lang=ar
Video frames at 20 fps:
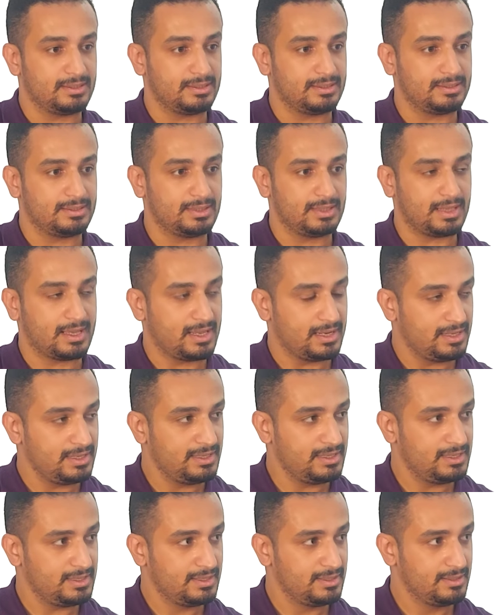ان
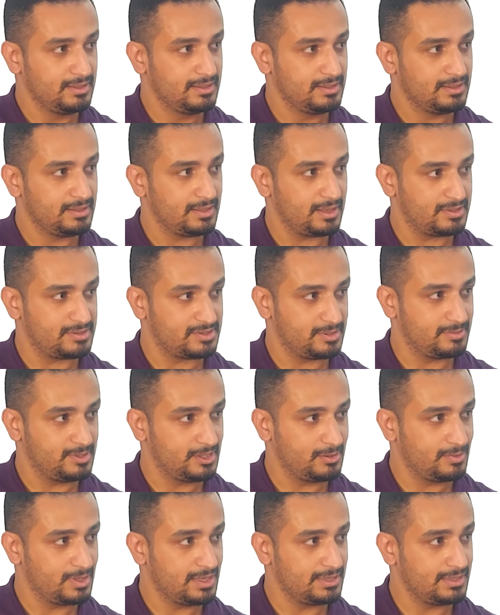الخليه
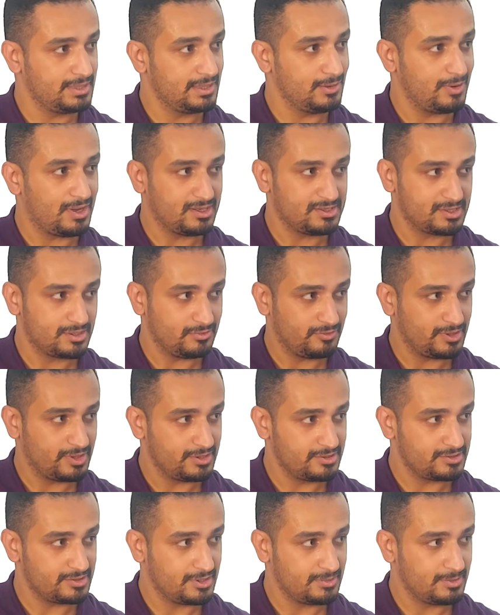العصبيه الواحده لو حصل
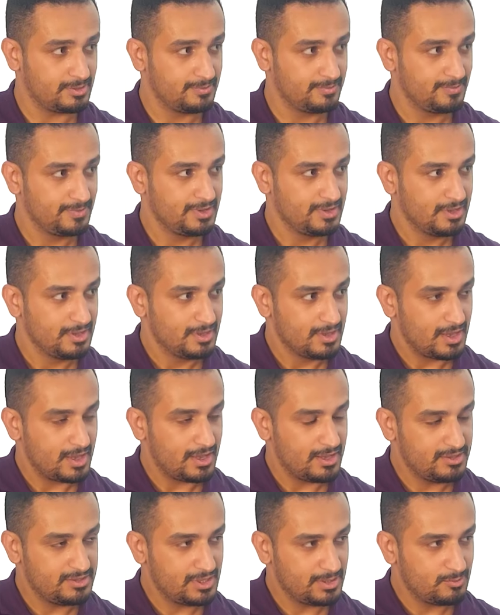فيها اصابه
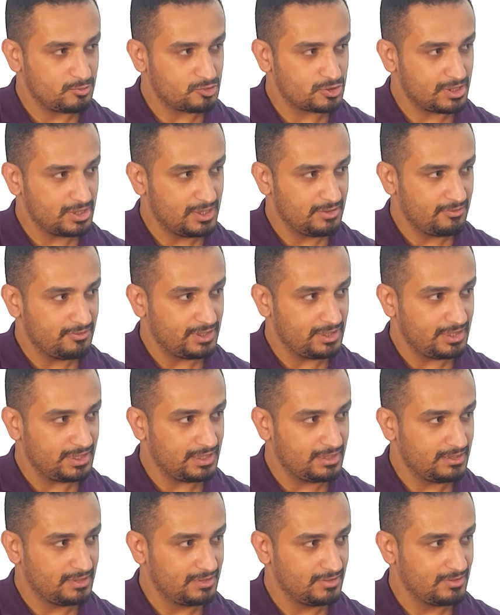هيحصل مشكله في
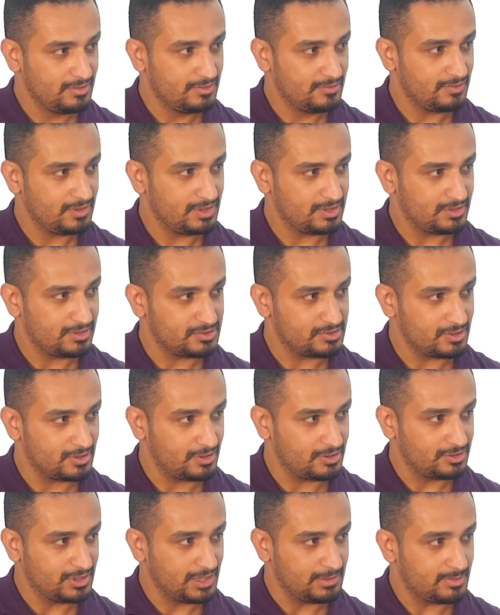الايه في
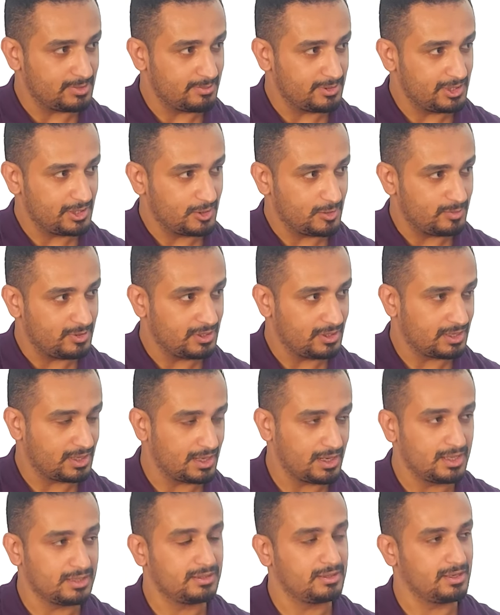الاتصالات اللي ما بينها وبين
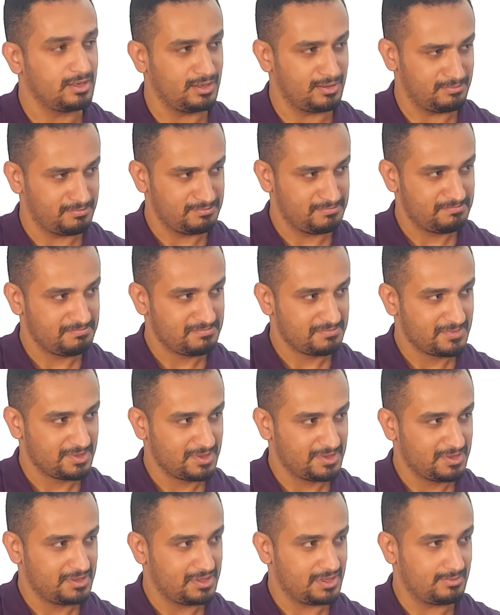الخلايا التانية
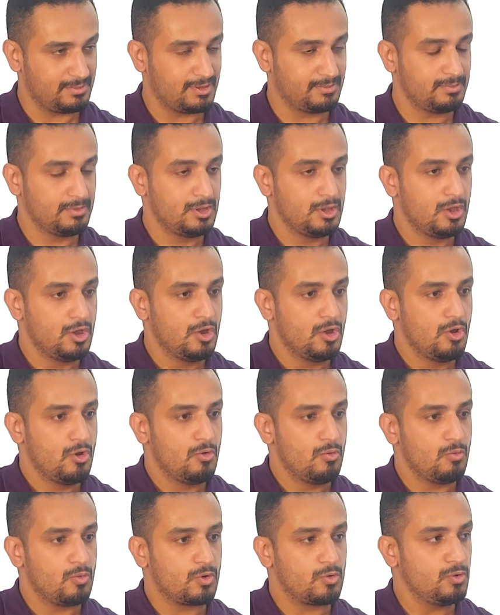تمام
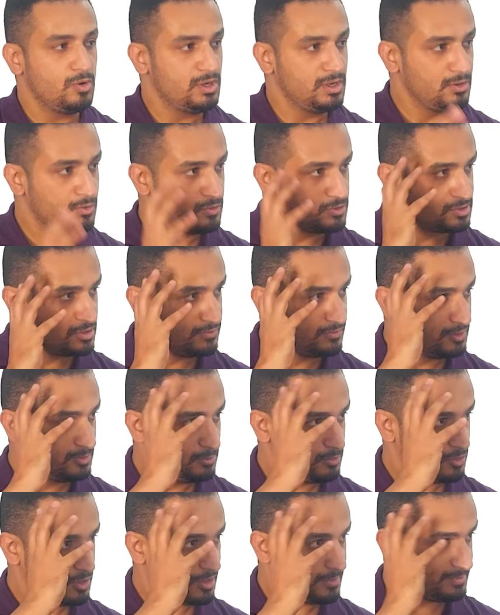وكل جزء في
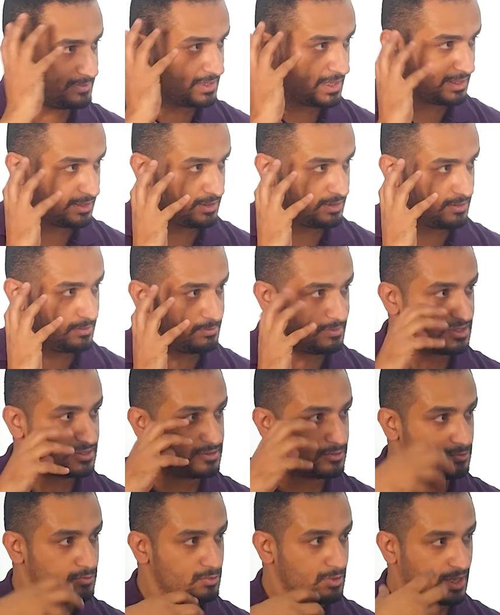المخ بتاعنا
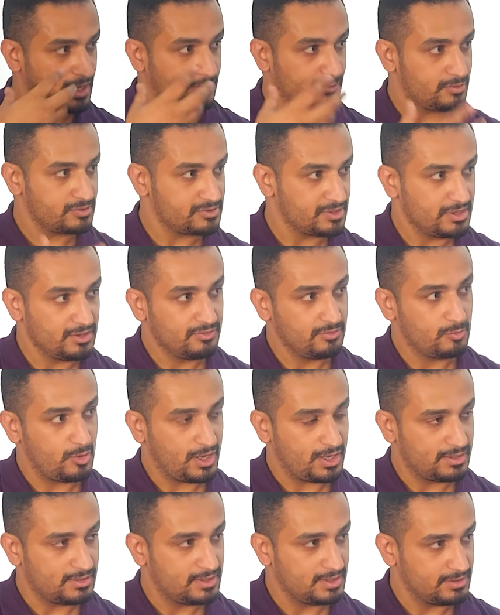مسؤول عن وظائف
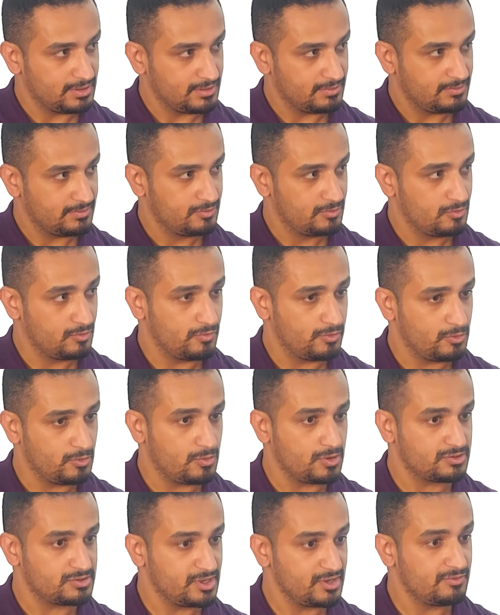محدده وفي
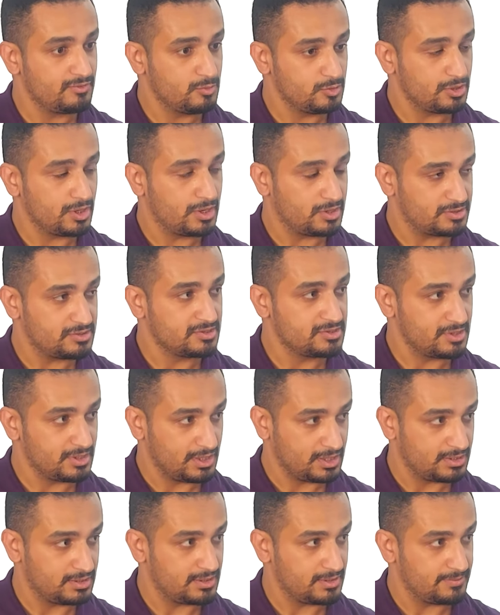وظائف متخصصه
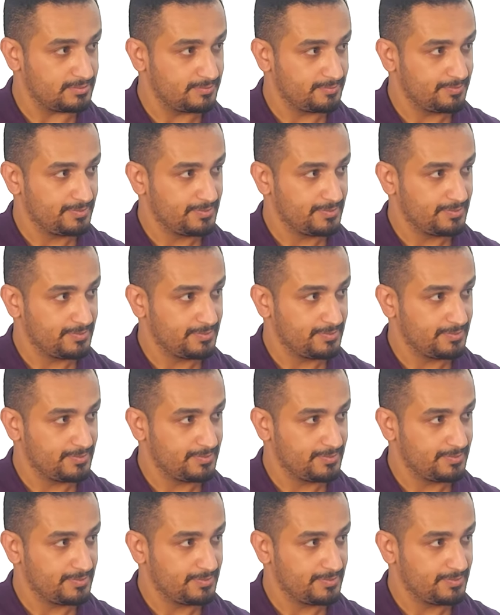جدا